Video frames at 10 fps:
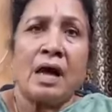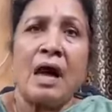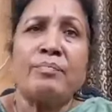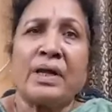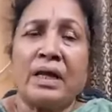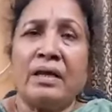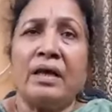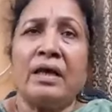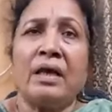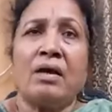काम
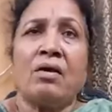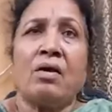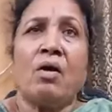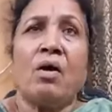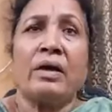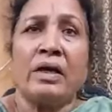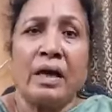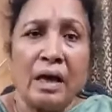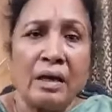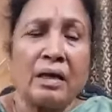करेंगी और
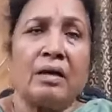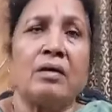एक